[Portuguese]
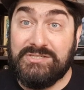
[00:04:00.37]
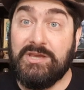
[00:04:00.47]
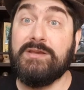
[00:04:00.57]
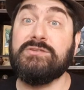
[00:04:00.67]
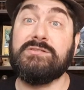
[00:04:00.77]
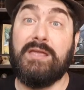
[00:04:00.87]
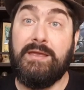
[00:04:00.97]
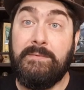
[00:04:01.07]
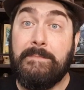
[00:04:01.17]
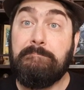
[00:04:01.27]
gente
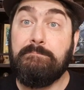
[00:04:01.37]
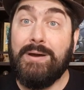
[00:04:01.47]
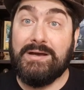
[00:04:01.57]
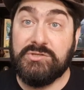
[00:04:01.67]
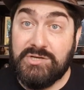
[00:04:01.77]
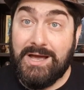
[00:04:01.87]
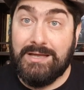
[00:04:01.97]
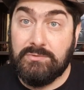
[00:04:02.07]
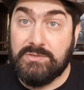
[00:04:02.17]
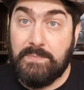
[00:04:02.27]
tem
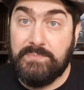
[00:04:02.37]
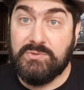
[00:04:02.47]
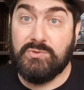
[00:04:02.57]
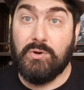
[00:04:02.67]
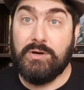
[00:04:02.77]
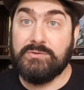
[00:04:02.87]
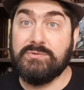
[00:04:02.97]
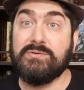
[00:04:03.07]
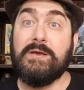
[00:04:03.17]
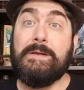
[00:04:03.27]
baixado os
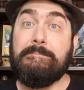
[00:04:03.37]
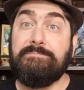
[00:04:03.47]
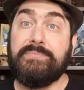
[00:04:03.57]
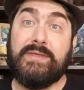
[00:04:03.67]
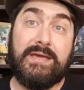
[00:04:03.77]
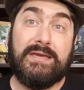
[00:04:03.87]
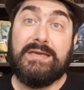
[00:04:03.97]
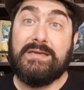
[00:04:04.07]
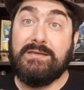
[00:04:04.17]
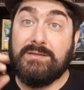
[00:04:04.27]
episódios, né?
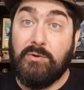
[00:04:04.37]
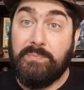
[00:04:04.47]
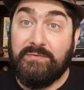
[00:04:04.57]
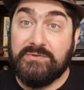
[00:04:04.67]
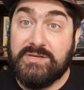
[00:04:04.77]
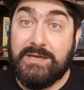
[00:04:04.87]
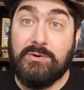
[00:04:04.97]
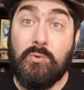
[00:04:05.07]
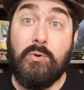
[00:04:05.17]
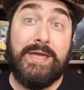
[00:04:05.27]
Então, para você que
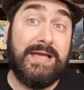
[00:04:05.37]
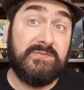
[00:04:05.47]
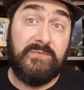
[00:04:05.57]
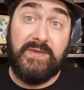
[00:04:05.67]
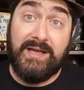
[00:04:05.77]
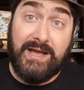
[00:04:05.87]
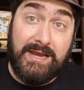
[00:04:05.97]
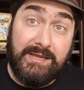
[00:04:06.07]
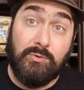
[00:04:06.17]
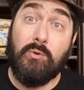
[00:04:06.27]
não conhece, fica
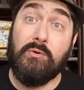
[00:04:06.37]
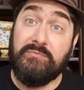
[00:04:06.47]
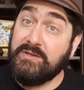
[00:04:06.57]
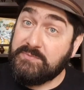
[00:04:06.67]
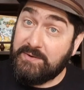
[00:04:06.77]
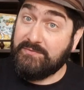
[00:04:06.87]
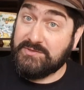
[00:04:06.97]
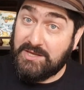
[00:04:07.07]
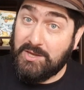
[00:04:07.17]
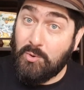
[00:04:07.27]
ali o convite para
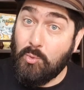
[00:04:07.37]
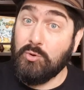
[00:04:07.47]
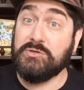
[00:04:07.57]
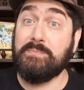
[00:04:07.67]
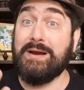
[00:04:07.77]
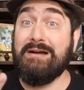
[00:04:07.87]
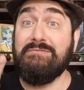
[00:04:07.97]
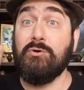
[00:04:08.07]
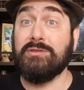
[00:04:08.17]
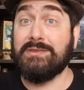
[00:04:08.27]
você que curte para
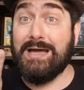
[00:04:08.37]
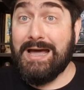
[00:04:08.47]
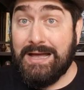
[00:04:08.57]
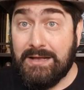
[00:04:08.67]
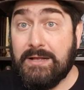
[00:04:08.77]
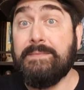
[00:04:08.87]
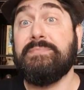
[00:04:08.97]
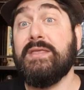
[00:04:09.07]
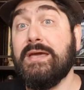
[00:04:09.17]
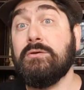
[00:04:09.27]
votar,
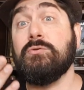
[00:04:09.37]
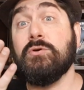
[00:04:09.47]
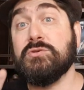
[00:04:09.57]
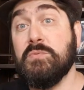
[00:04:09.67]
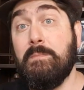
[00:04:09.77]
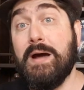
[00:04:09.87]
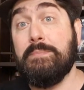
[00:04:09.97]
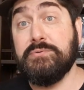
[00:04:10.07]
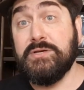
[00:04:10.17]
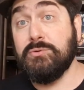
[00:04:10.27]
né, no nosso
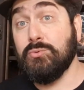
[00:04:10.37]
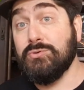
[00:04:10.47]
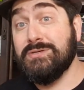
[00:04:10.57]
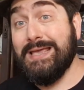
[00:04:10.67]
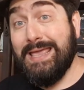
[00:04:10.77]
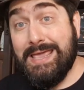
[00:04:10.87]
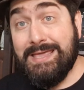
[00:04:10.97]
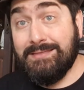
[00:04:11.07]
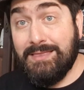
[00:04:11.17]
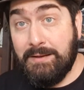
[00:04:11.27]
papo de Eduz
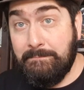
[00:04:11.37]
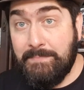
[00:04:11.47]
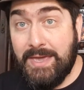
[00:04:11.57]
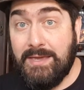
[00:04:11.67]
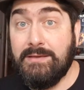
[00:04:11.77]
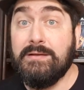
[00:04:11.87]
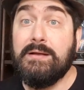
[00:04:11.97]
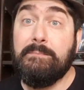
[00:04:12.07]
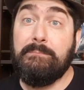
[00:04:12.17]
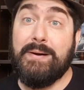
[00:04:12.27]
e também
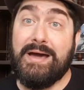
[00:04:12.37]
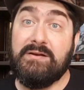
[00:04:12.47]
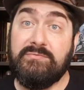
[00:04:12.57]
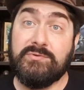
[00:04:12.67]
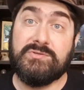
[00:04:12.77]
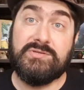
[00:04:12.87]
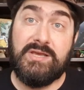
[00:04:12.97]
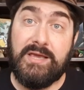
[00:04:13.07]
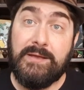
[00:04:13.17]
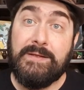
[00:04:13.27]
para
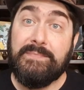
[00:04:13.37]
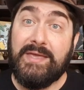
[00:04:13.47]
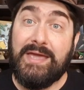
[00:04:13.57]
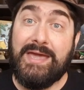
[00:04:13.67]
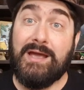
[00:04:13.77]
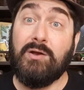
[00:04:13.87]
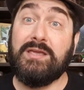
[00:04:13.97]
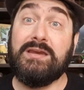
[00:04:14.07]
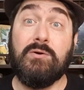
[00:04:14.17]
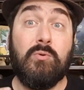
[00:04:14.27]
você é
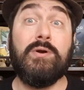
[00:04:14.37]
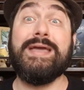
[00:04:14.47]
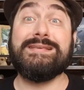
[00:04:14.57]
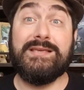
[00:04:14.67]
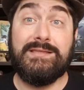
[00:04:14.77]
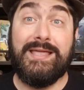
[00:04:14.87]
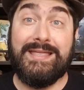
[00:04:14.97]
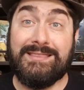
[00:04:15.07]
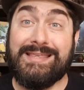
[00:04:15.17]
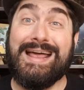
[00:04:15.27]
que não conhece ainda
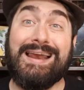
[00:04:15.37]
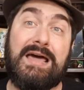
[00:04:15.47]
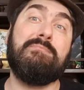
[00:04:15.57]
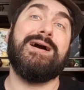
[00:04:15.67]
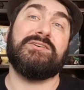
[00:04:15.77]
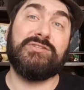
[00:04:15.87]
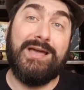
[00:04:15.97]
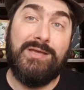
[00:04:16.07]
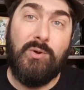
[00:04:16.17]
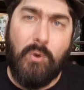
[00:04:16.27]
entrar lá,
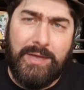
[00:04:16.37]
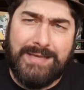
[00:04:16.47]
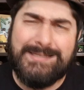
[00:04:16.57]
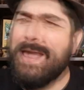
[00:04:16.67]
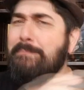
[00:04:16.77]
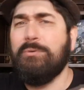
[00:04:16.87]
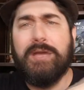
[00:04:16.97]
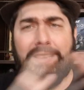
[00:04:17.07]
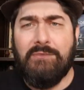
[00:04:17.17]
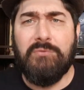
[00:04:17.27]
baixar e conhecer e por
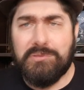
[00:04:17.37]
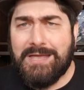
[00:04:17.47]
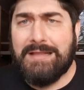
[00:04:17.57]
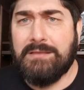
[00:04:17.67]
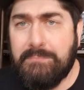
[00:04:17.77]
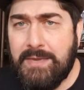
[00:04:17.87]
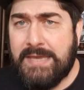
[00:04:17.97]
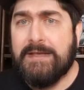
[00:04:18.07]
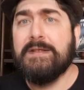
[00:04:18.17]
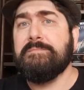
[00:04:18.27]
que não votar
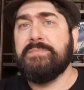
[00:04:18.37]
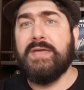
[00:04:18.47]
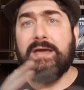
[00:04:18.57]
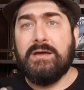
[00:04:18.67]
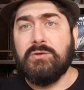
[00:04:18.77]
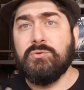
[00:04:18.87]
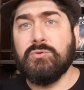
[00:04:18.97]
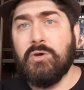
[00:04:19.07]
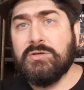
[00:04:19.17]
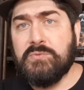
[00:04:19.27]
também, né, no
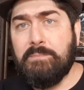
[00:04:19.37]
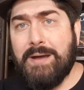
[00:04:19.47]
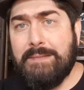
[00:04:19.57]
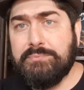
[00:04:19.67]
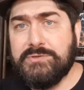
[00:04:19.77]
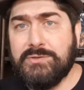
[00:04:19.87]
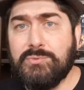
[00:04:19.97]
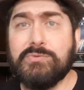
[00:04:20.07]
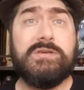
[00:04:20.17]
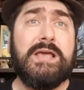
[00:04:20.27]
nosso papo de
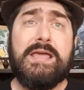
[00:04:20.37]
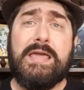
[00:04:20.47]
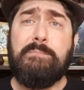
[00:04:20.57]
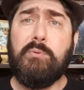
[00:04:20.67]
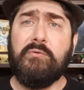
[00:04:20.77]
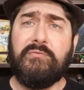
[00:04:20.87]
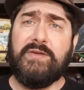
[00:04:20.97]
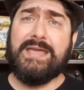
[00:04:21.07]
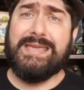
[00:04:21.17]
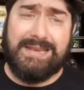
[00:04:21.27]
Edus. E por
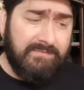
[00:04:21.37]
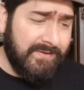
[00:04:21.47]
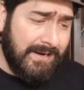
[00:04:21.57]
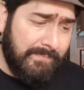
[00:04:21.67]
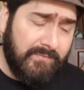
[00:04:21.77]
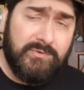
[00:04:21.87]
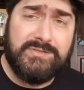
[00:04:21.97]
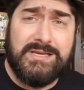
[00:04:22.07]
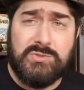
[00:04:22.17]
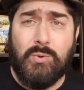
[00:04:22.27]
fim, queria falar para
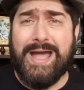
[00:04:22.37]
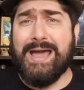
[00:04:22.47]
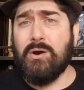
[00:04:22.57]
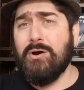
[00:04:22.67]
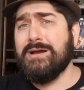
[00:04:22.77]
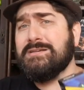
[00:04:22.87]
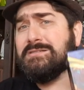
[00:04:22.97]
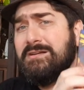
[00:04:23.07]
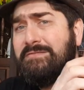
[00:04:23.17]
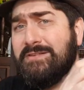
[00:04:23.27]
vocês do Heróis de
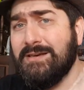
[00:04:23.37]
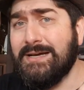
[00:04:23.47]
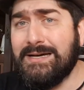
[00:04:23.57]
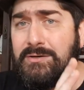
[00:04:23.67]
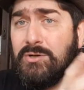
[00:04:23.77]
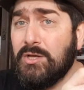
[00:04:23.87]
San Vilano,